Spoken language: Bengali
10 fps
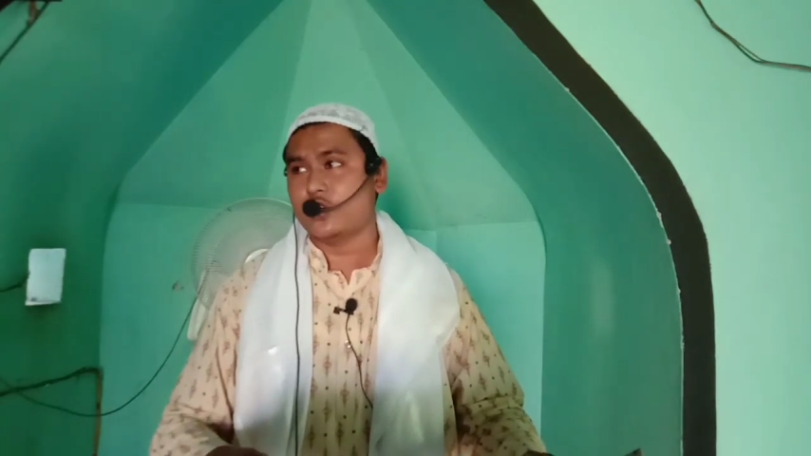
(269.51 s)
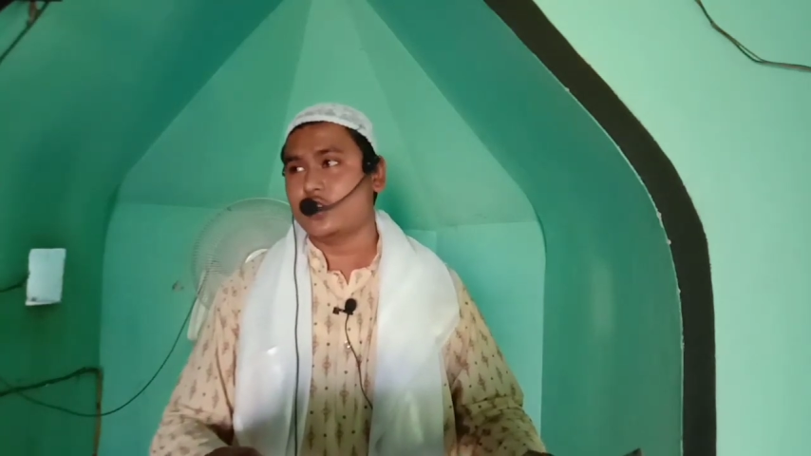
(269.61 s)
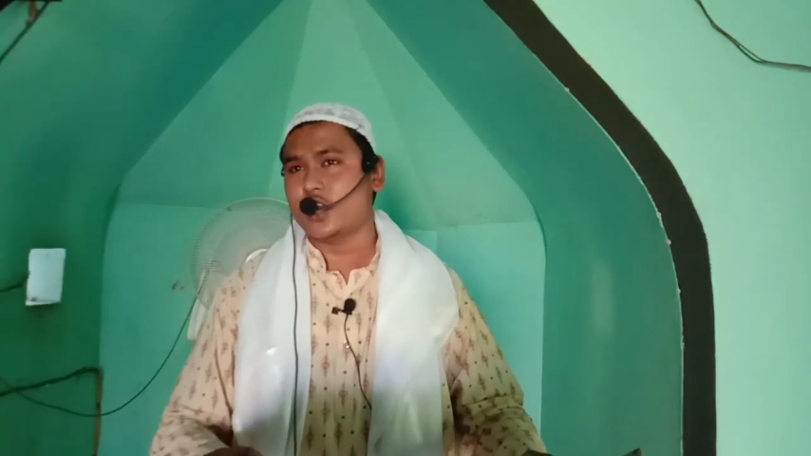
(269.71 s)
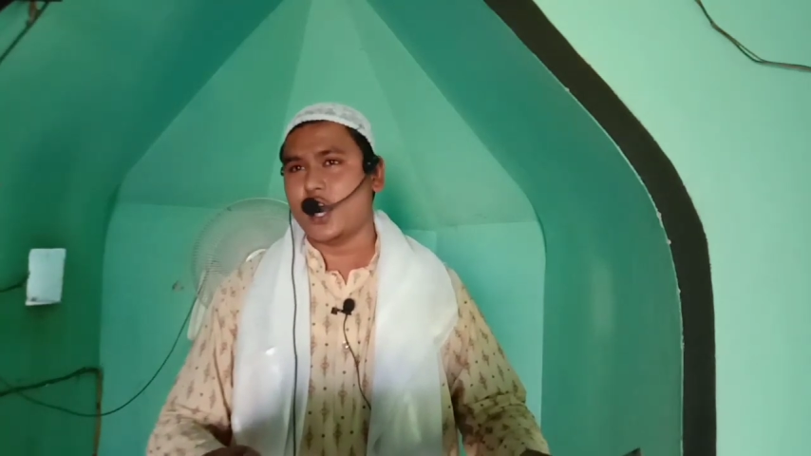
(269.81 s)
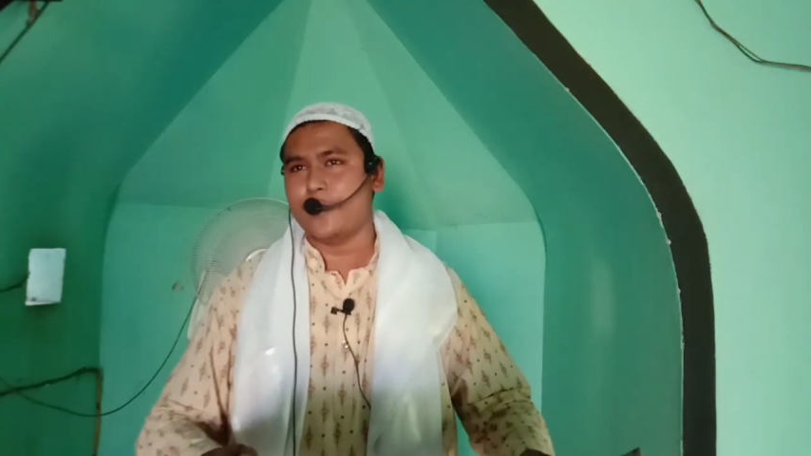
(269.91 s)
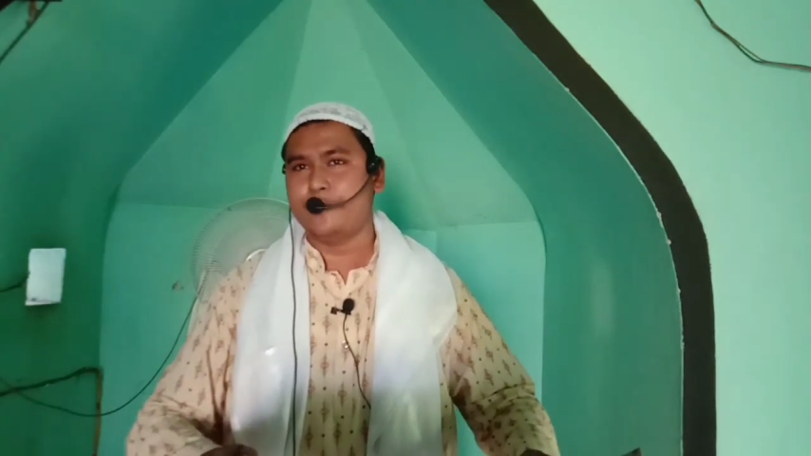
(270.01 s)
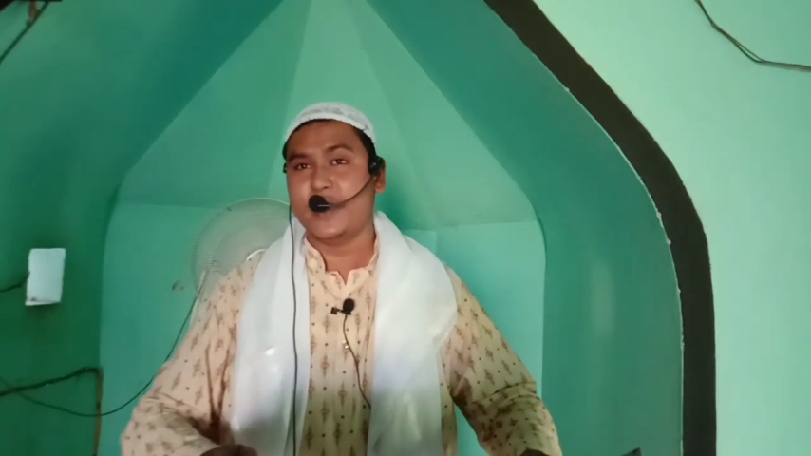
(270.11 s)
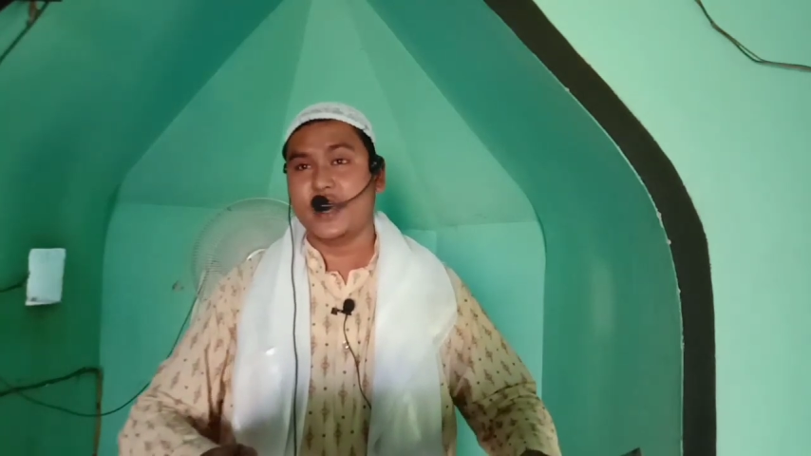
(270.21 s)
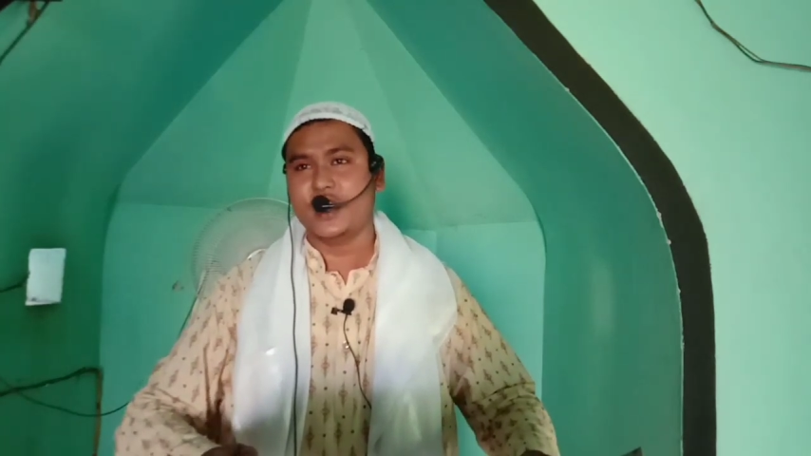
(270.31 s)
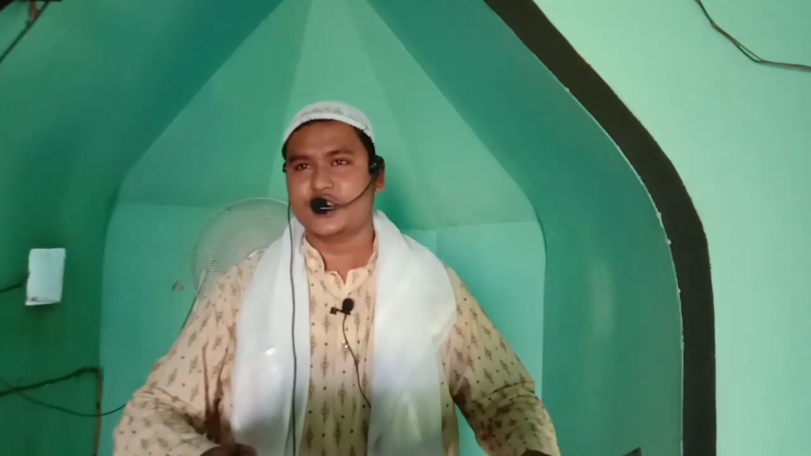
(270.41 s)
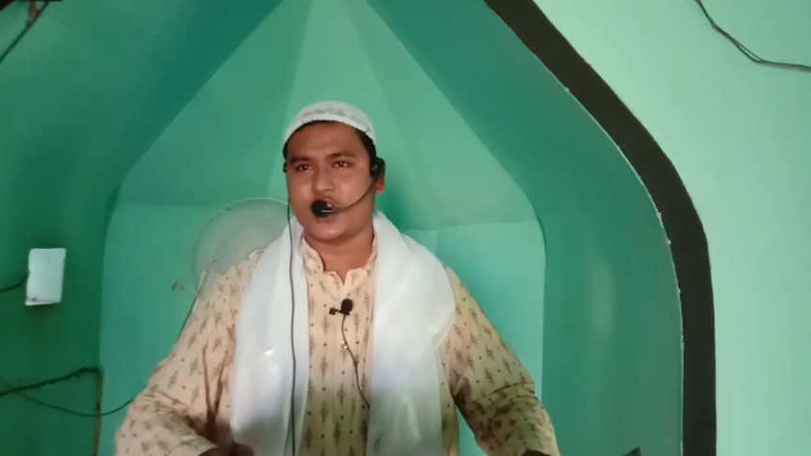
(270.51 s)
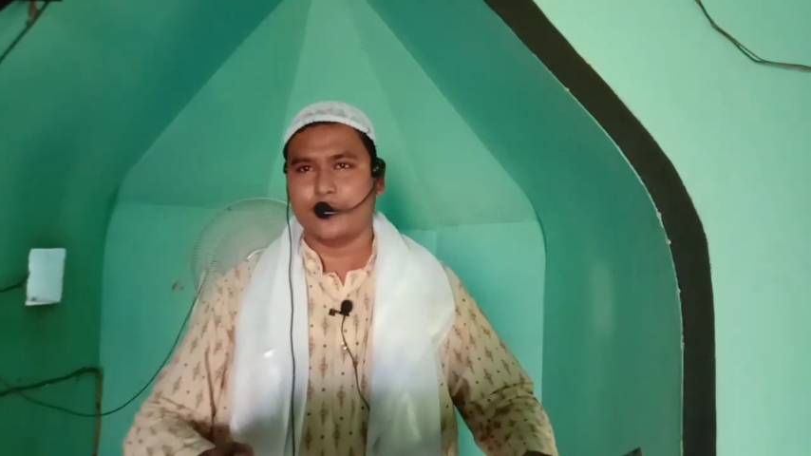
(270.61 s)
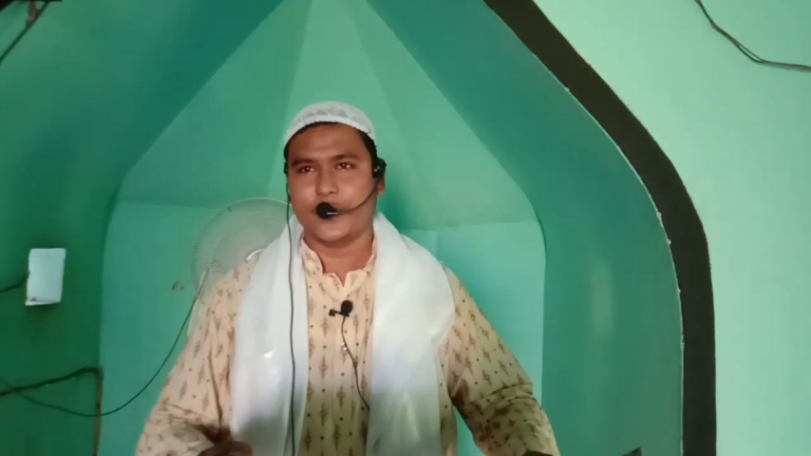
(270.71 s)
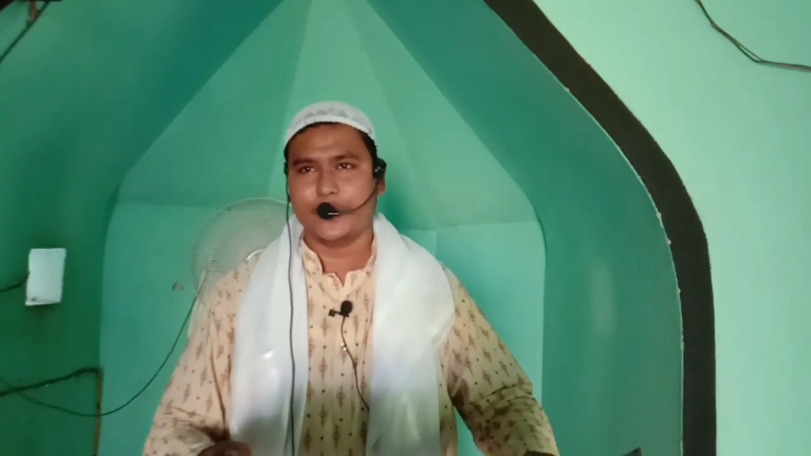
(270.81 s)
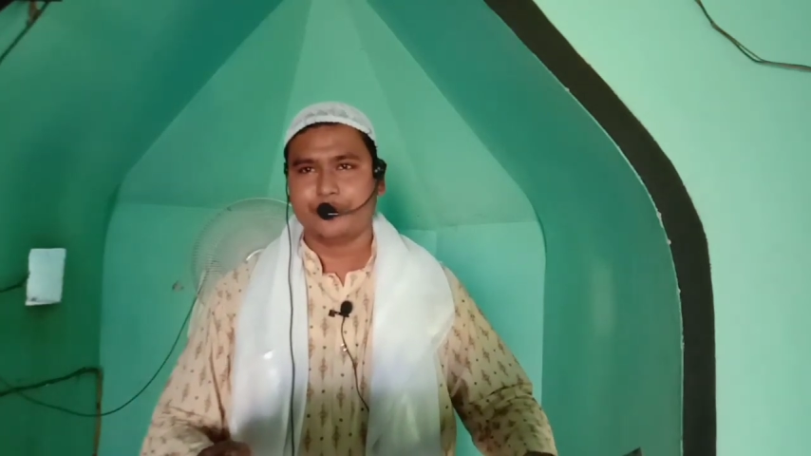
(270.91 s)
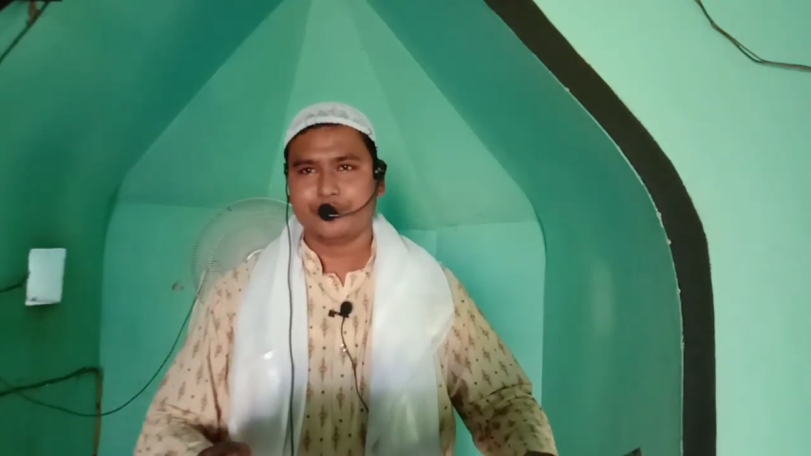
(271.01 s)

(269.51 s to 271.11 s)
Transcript: সংখ্যা বেড়ে যাবে